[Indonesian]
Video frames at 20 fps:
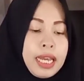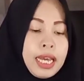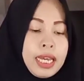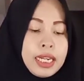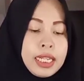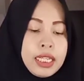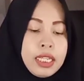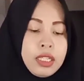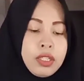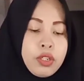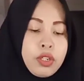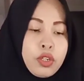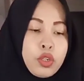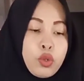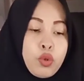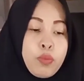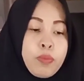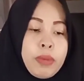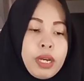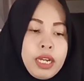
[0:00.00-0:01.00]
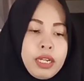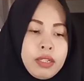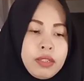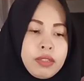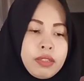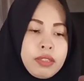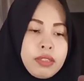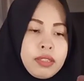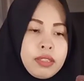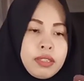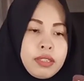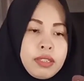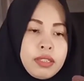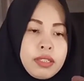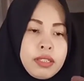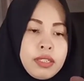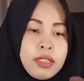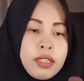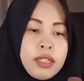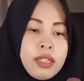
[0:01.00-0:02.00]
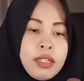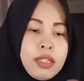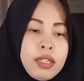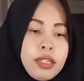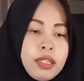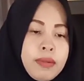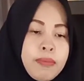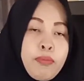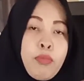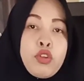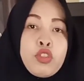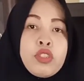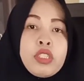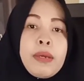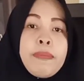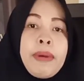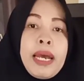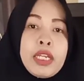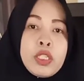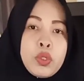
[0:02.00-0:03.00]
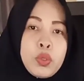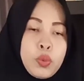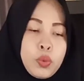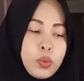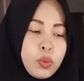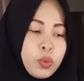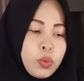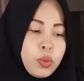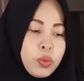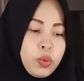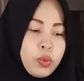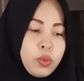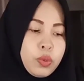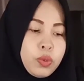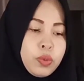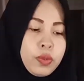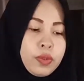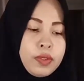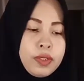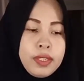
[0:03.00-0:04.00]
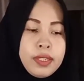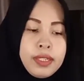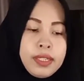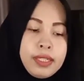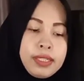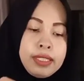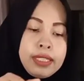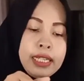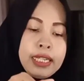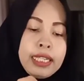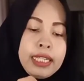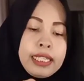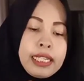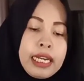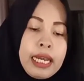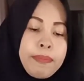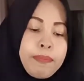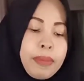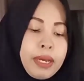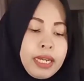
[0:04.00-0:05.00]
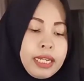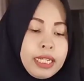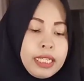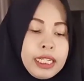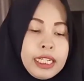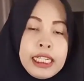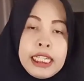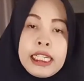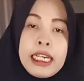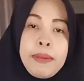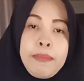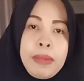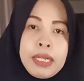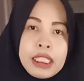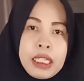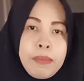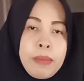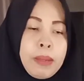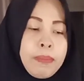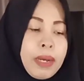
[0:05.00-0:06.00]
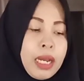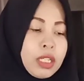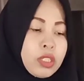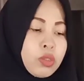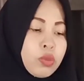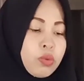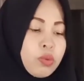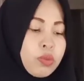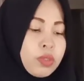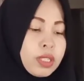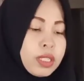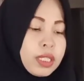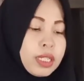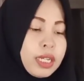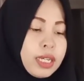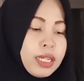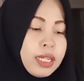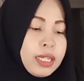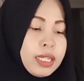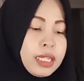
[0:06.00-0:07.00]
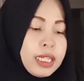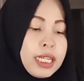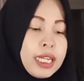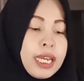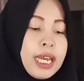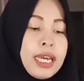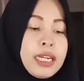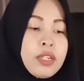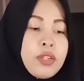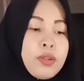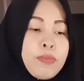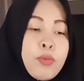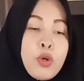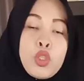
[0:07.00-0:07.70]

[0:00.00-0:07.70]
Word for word: dari uh, rumah uh, bosnya Pak Su jadi kenapa ini dikemas sama Pak Su karena lihat oh,